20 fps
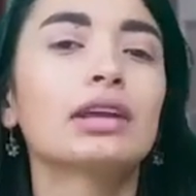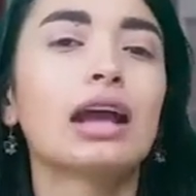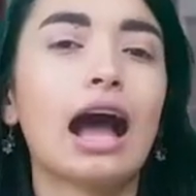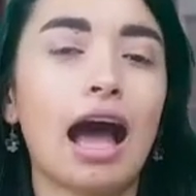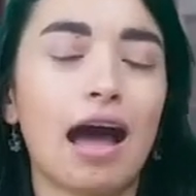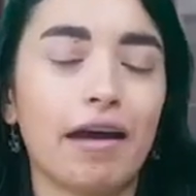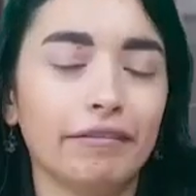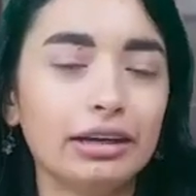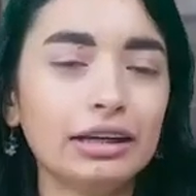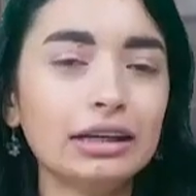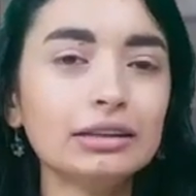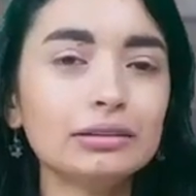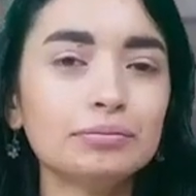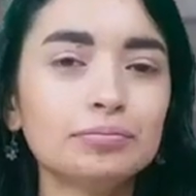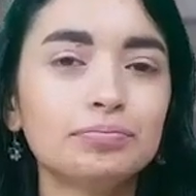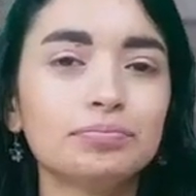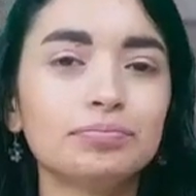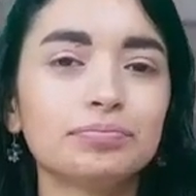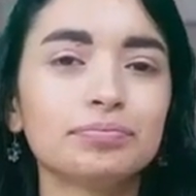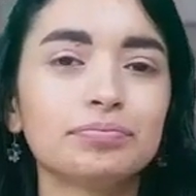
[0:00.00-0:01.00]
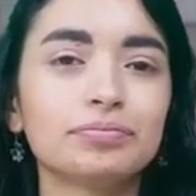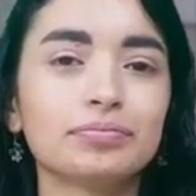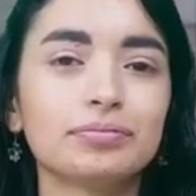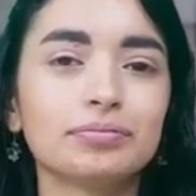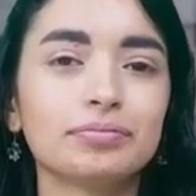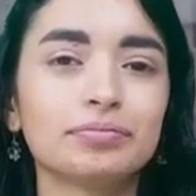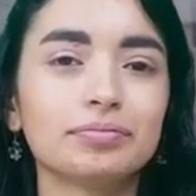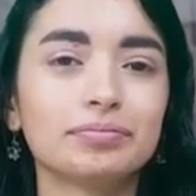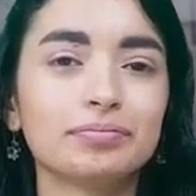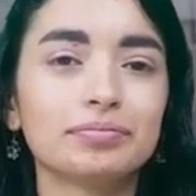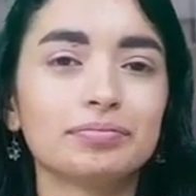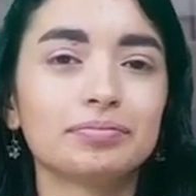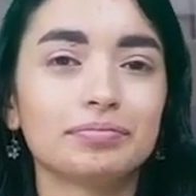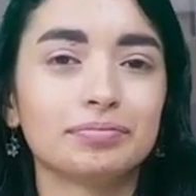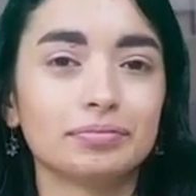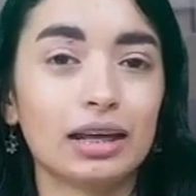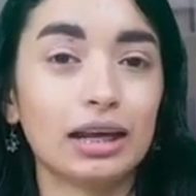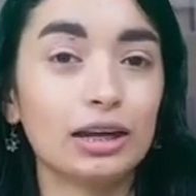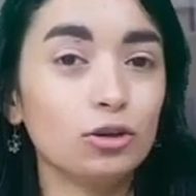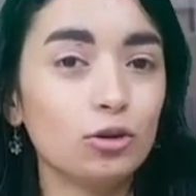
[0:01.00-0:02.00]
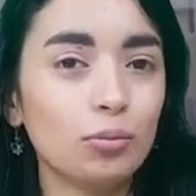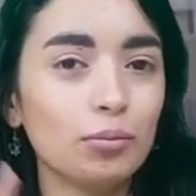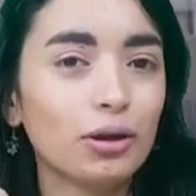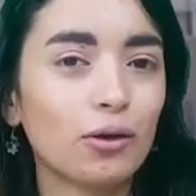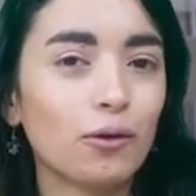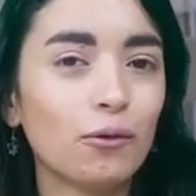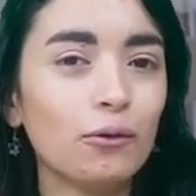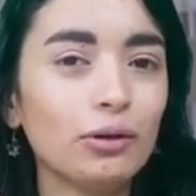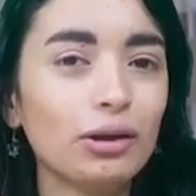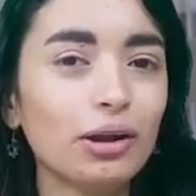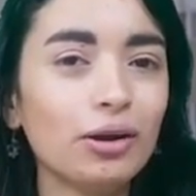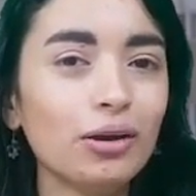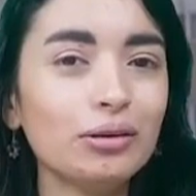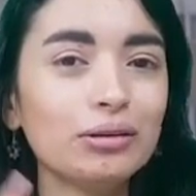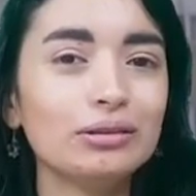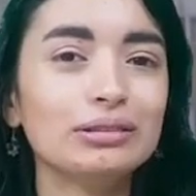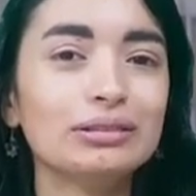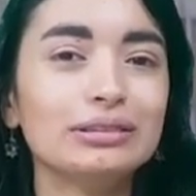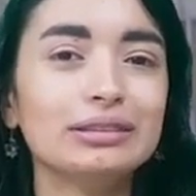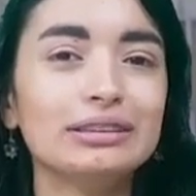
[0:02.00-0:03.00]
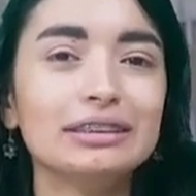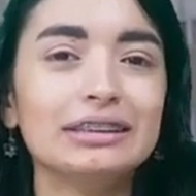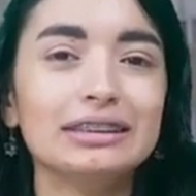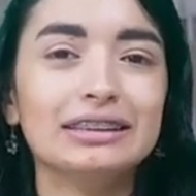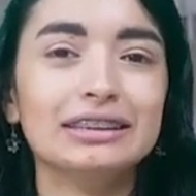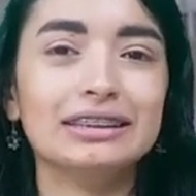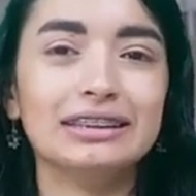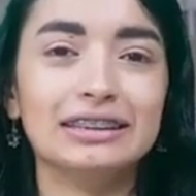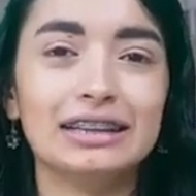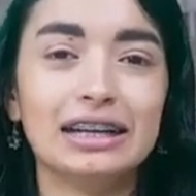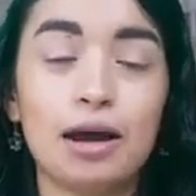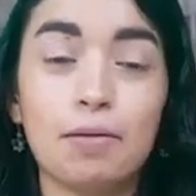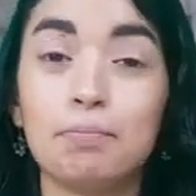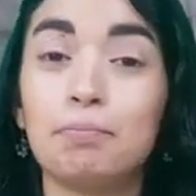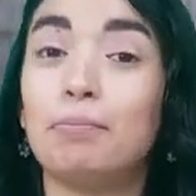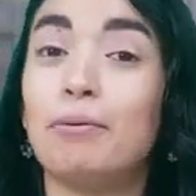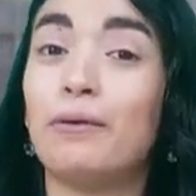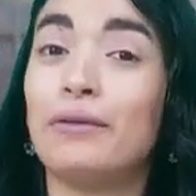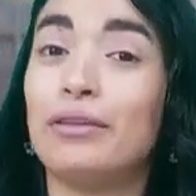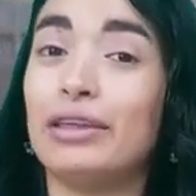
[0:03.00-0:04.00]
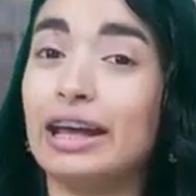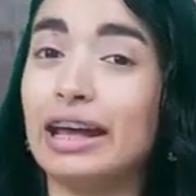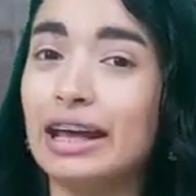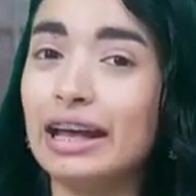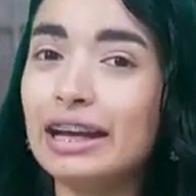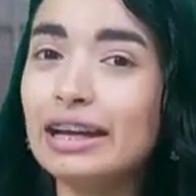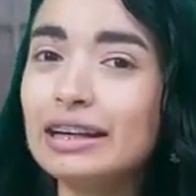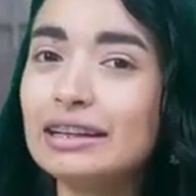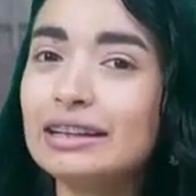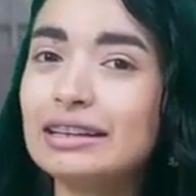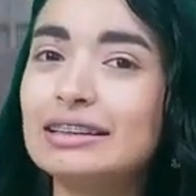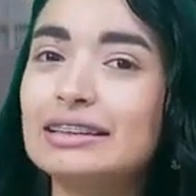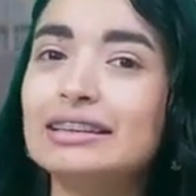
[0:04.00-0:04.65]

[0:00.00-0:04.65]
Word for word: A ver, el número uno, poder